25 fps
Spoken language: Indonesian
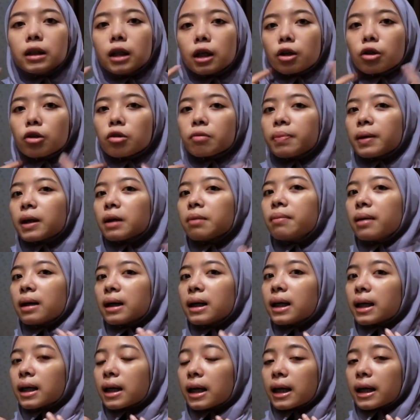jangan lupa ke
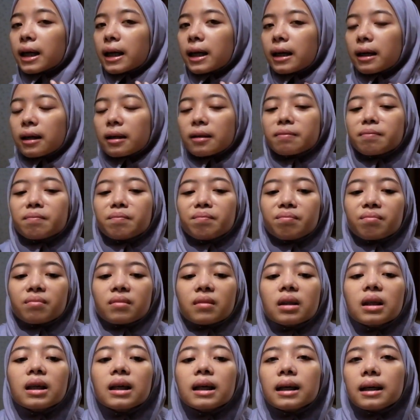bagian leher
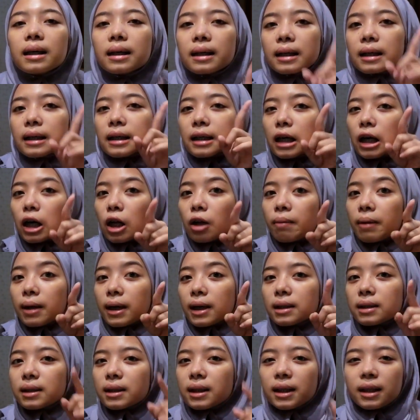kalau
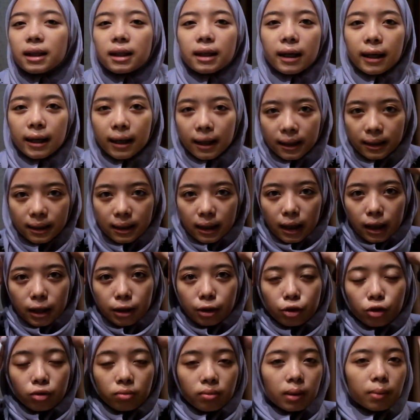pakai skincare
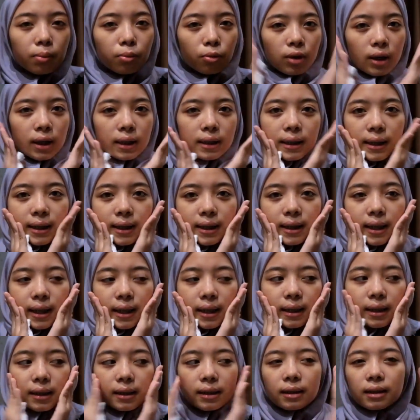jangan cuma mukanya
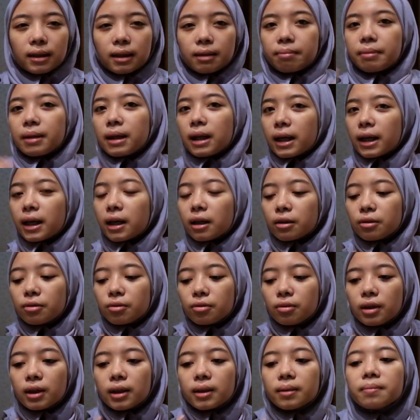aja tapi leher
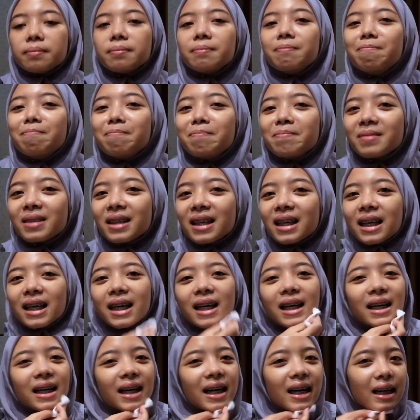juga
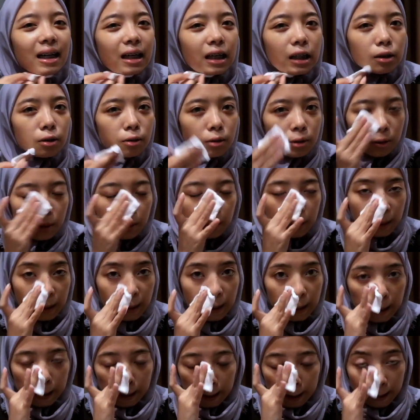karena justru
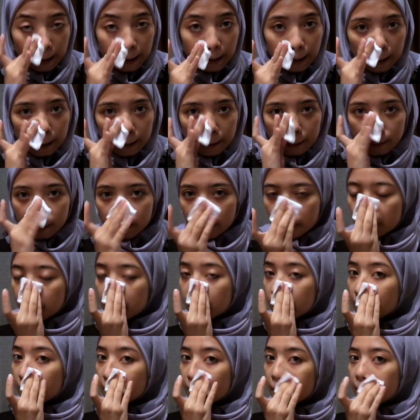leher
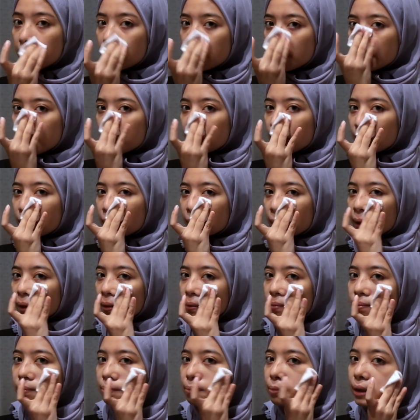itu
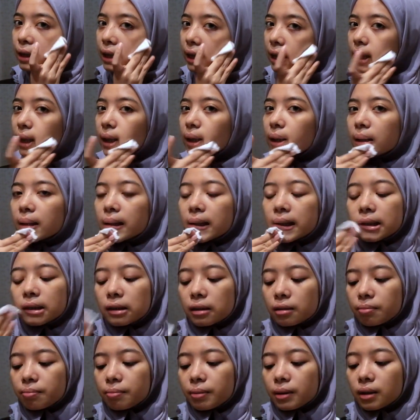lebih
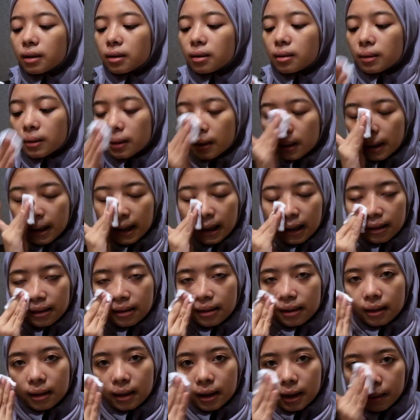cepat
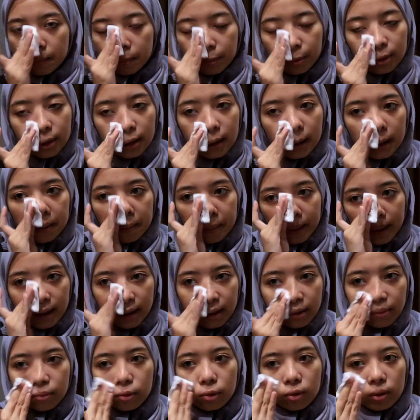kelihatan keriputnya
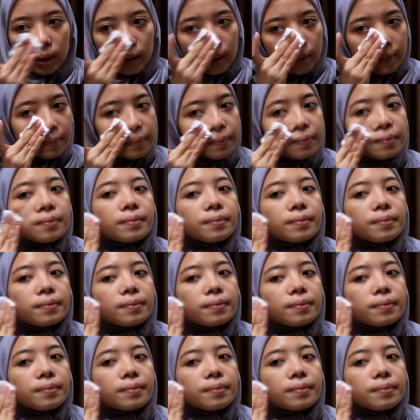dibanding muka